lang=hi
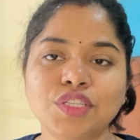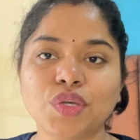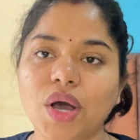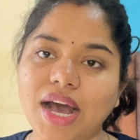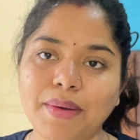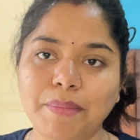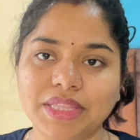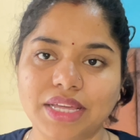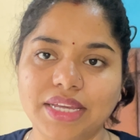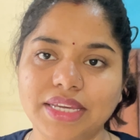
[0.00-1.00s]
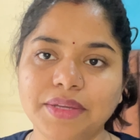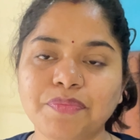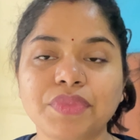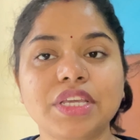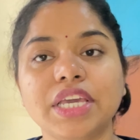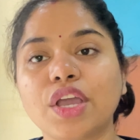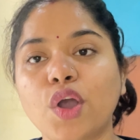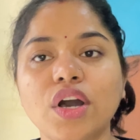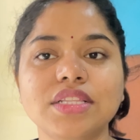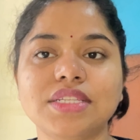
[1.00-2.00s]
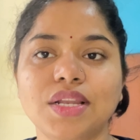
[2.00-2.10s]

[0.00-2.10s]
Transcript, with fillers: सो so, आप बताइए कि ये कौन